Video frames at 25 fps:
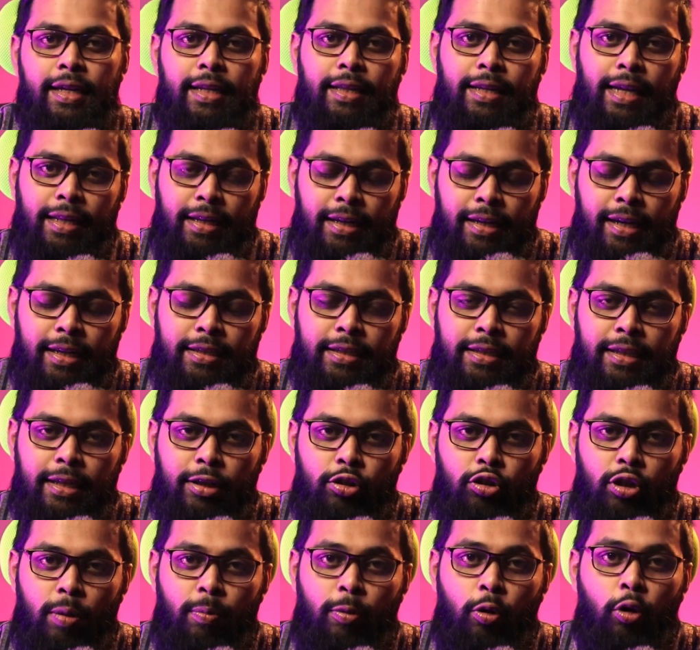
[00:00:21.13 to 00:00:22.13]
তাদের কাছ থেকে
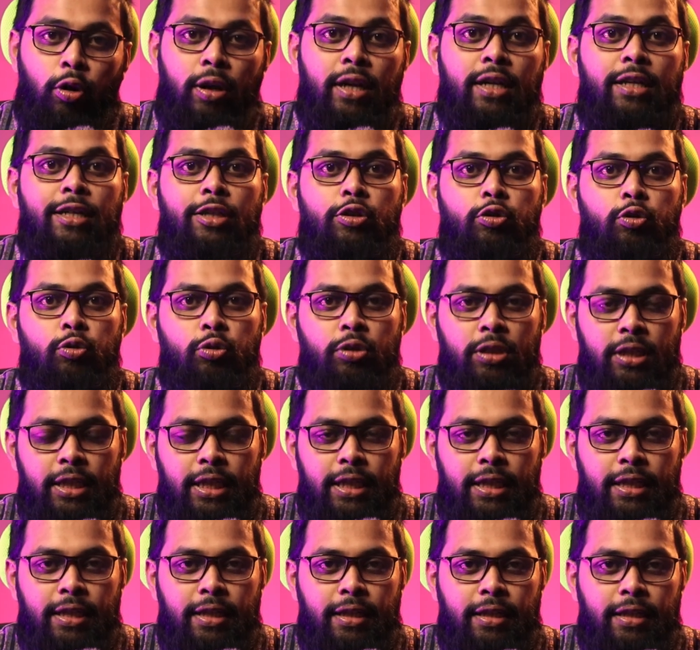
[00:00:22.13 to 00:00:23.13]
কিন্তু আমরা অনেক কিছু
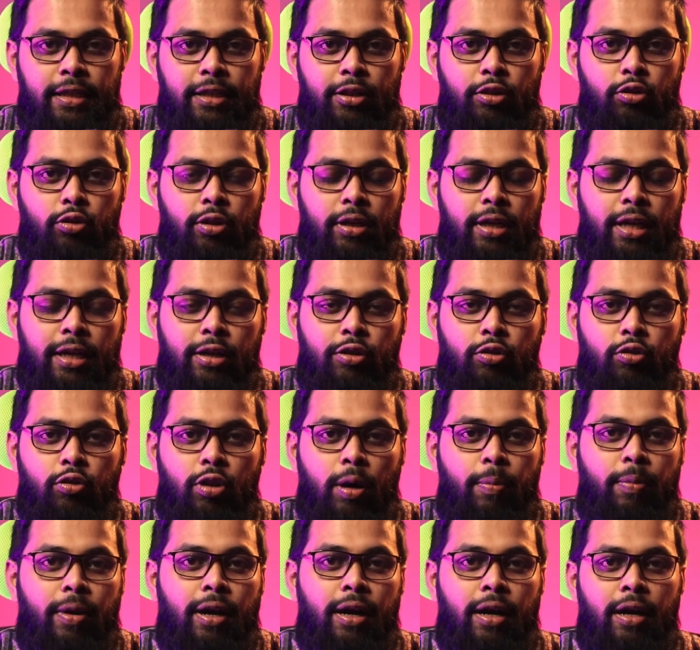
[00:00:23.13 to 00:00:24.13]
শিখি কিন্তু এটা কিন্তু
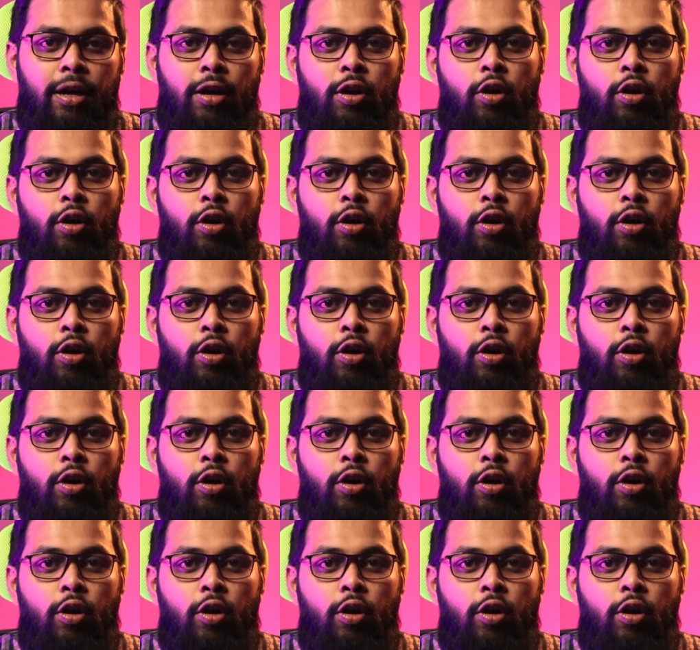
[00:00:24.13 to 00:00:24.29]
আমরা